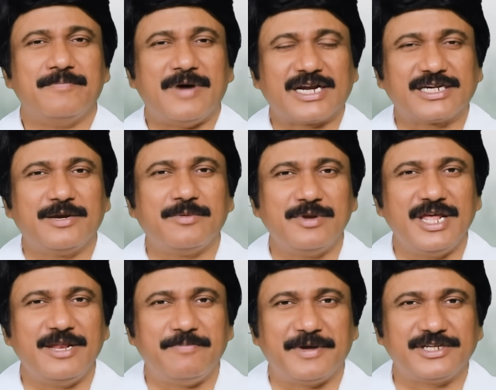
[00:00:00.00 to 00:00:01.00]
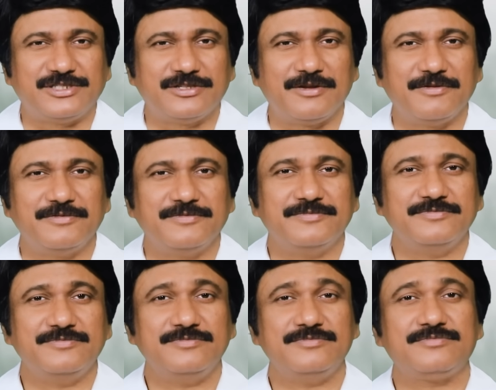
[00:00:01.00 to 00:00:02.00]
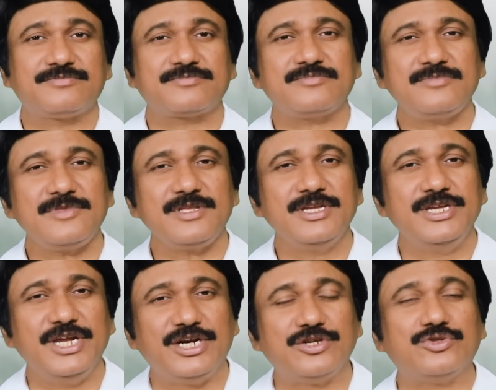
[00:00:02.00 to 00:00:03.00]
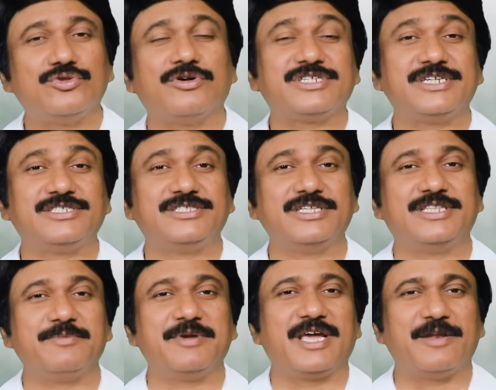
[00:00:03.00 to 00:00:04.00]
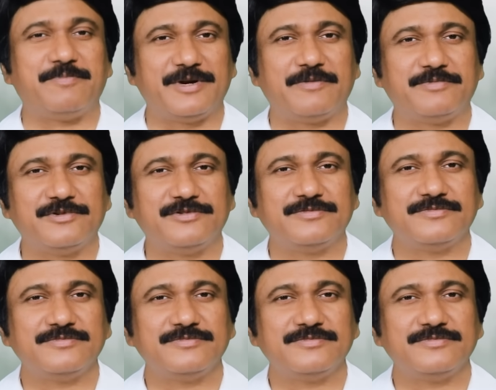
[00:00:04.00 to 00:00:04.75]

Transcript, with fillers: మార్గం లేని పరిస్థితులు ఎటు తోచని స్థితి మీకు ఏర్పడినప్పుడు